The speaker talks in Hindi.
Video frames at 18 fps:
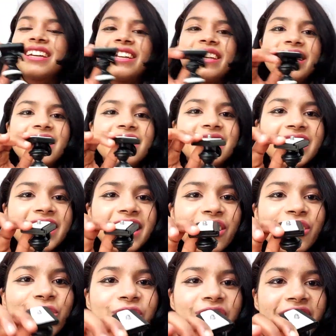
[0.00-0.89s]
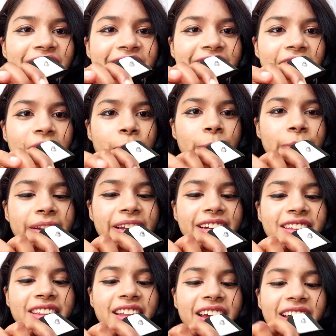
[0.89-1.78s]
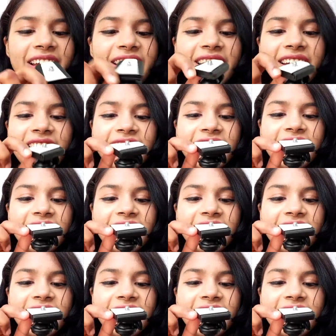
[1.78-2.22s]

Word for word: ये इसका होल्डर यहाँ पे लगता है